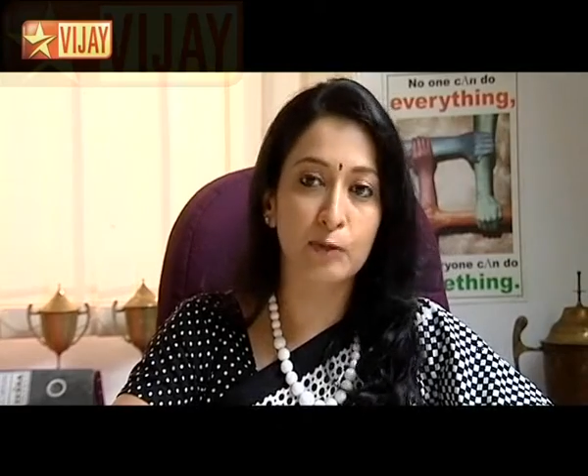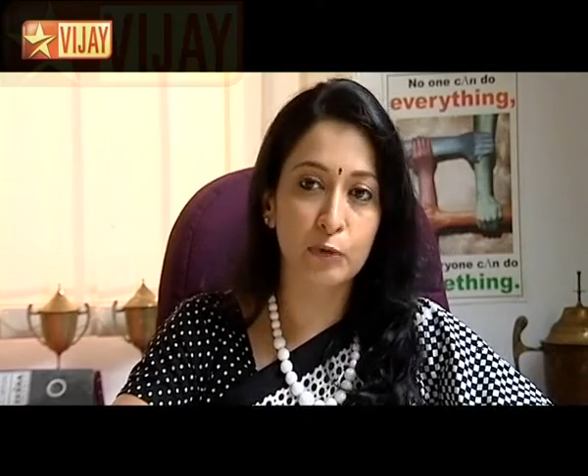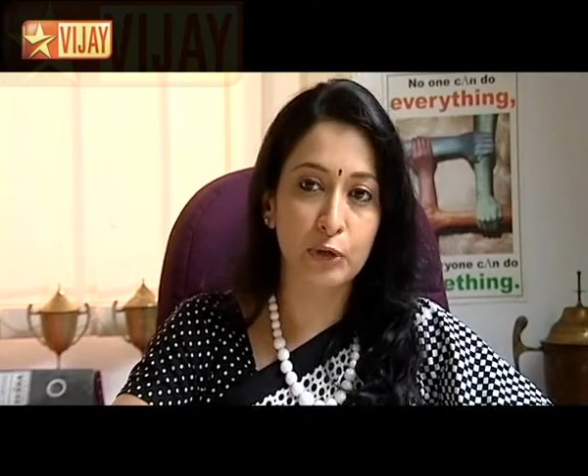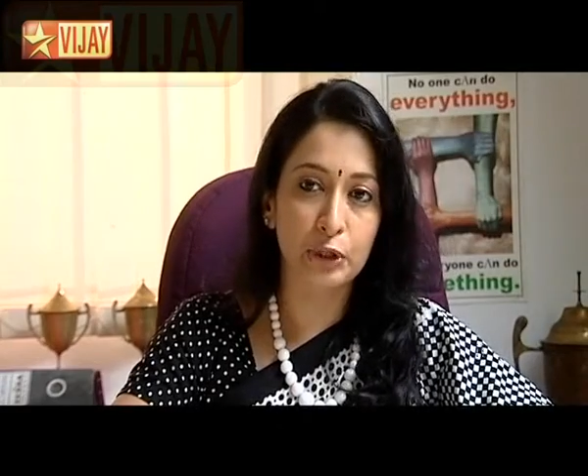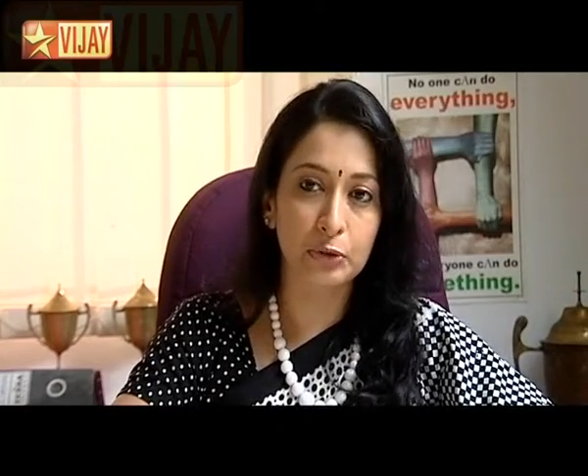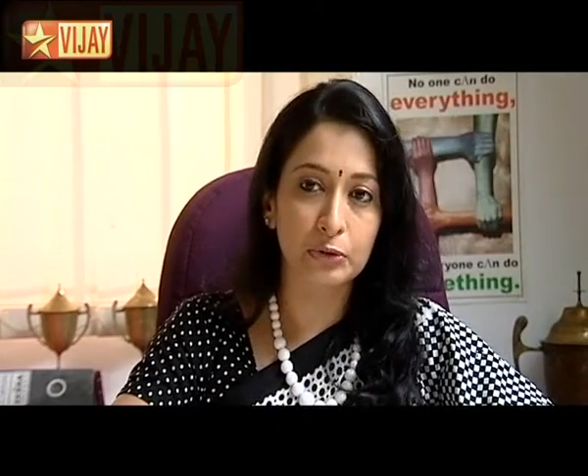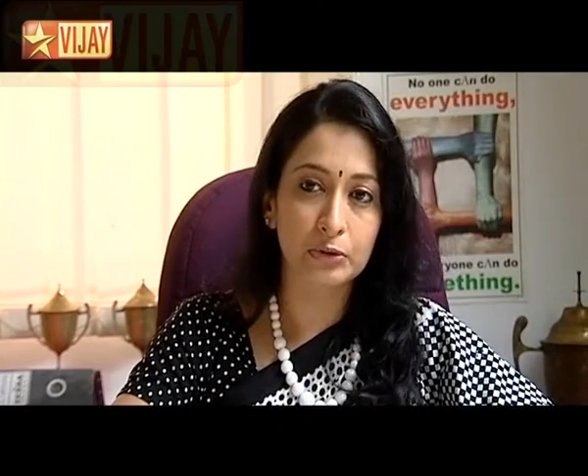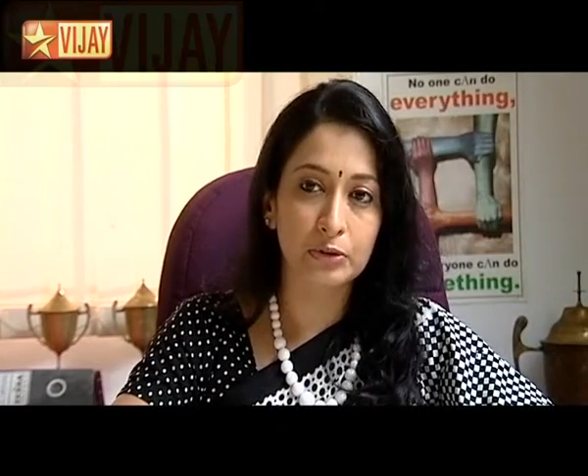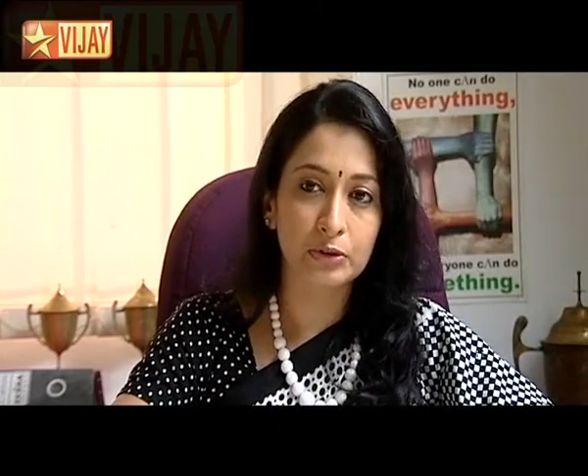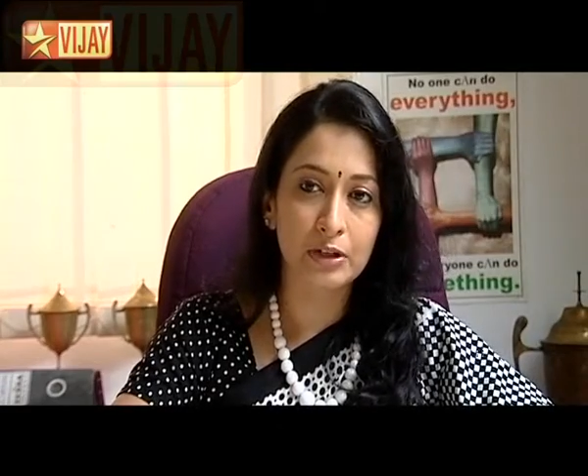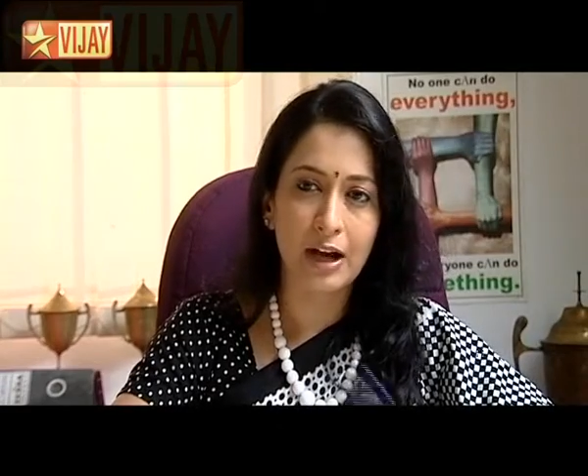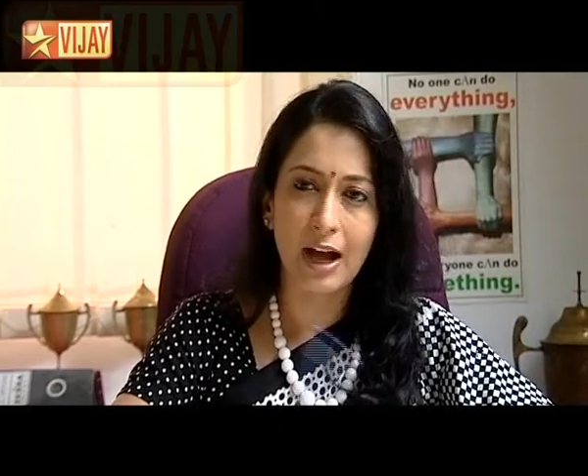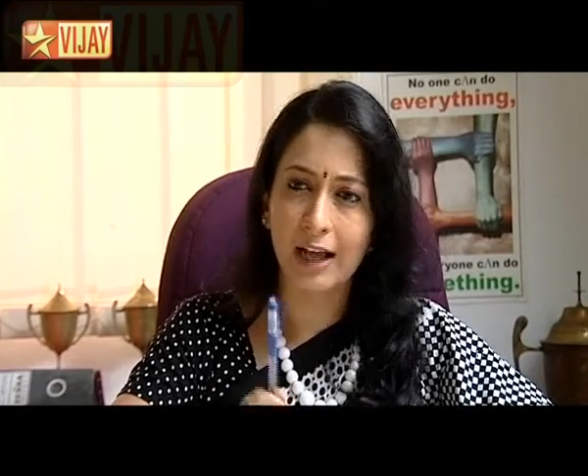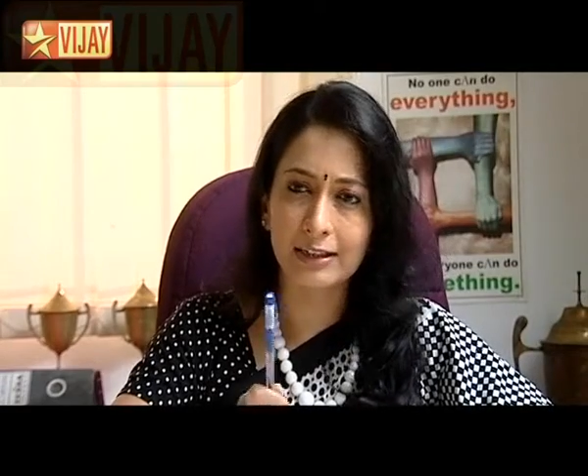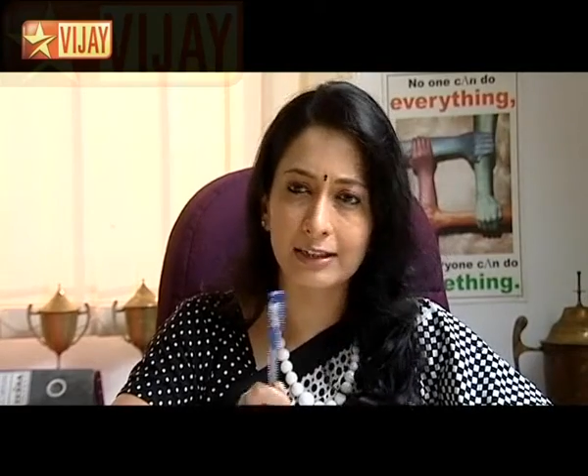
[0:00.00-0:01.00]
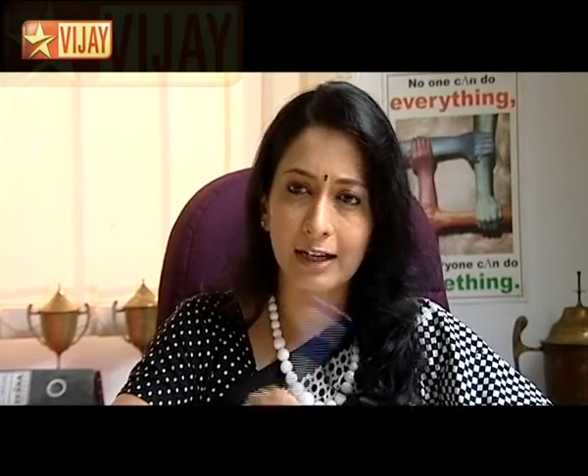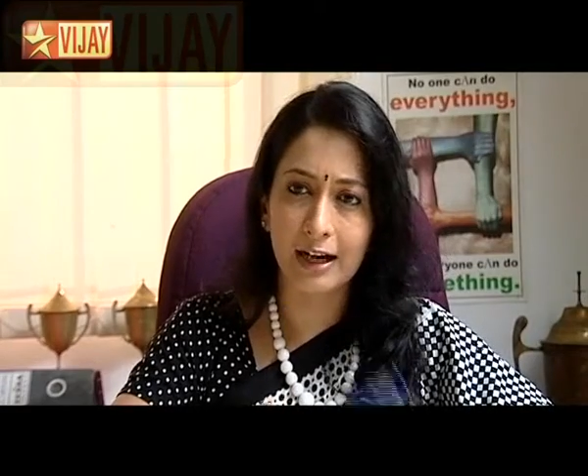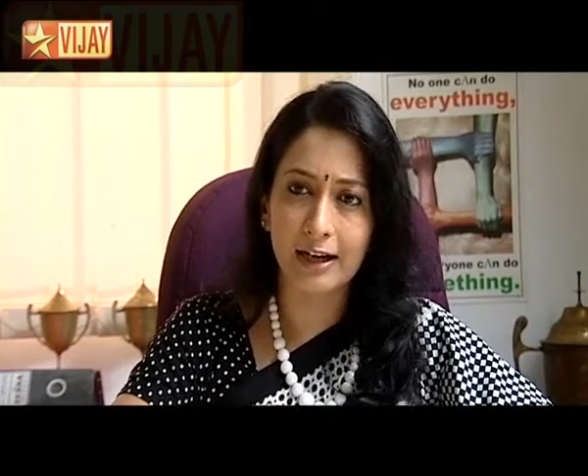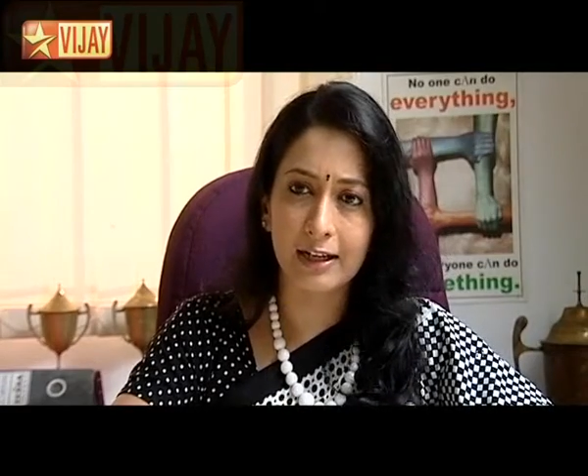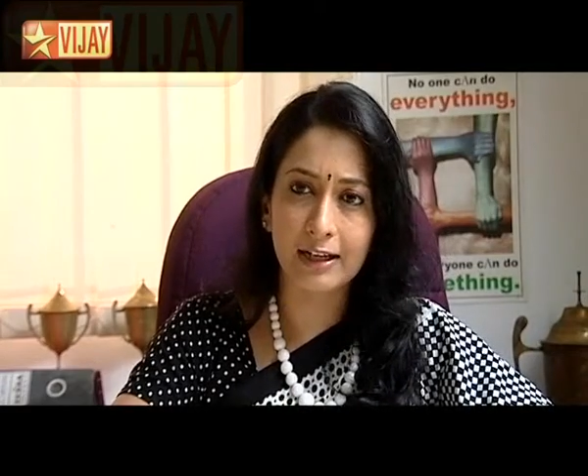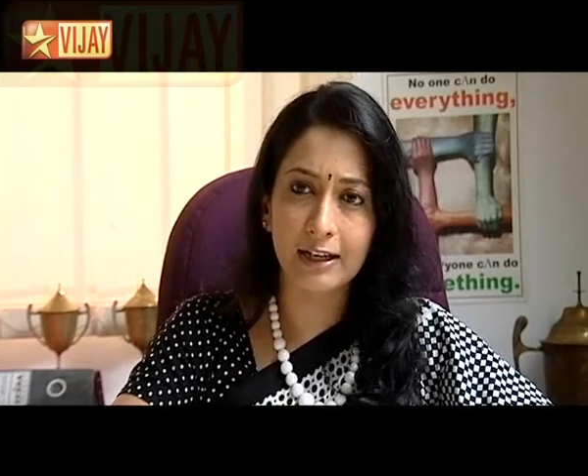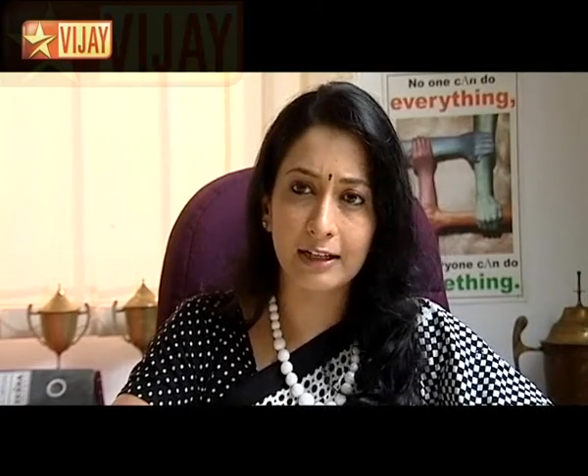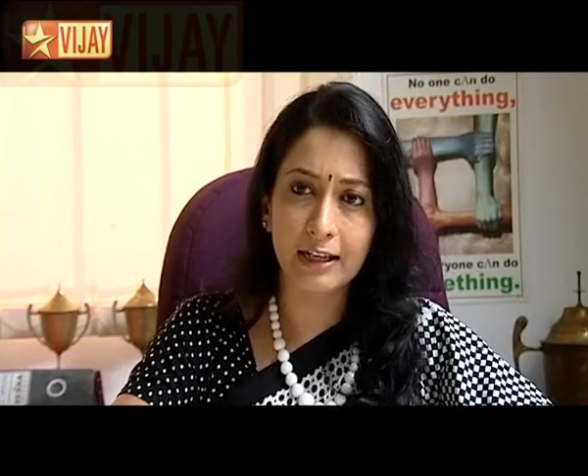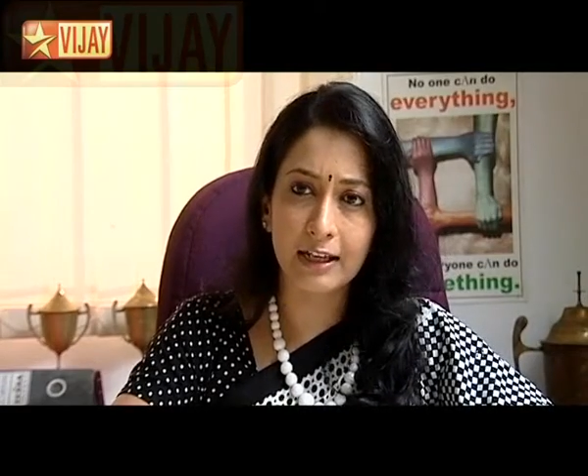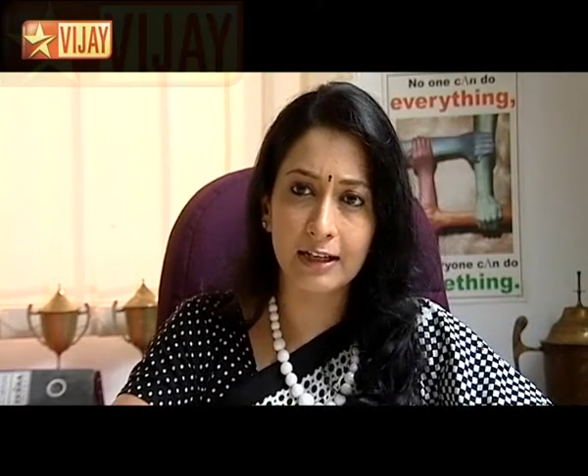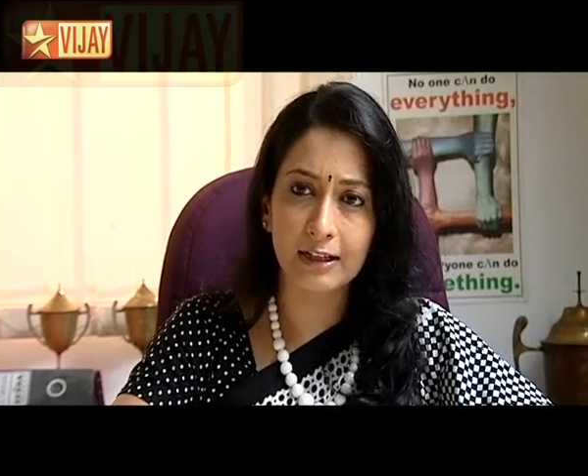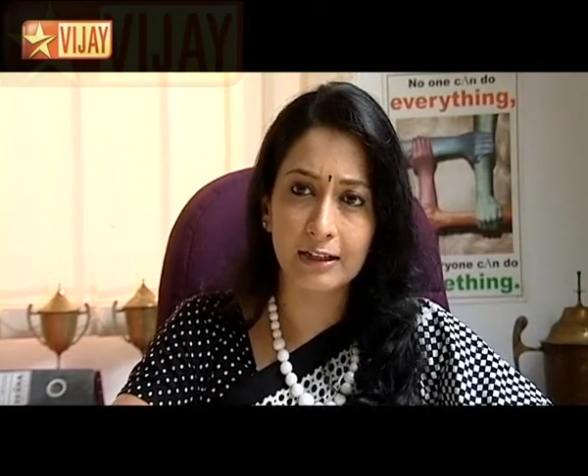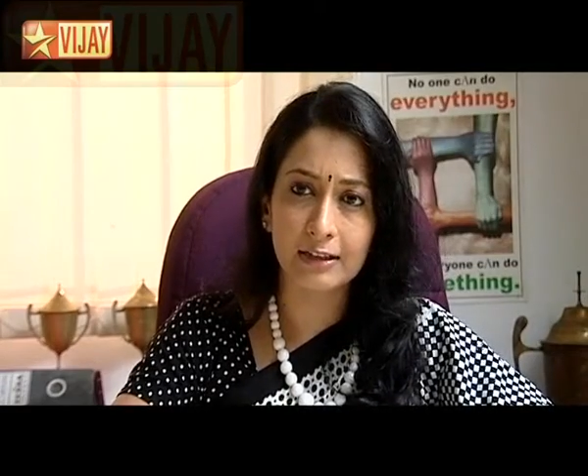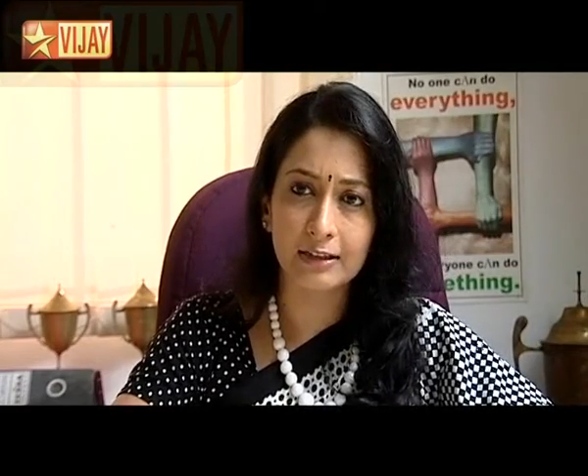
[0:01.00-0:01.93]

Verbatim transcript: பார்க்க முடியும் அதுக்காக இல்லை நீங்க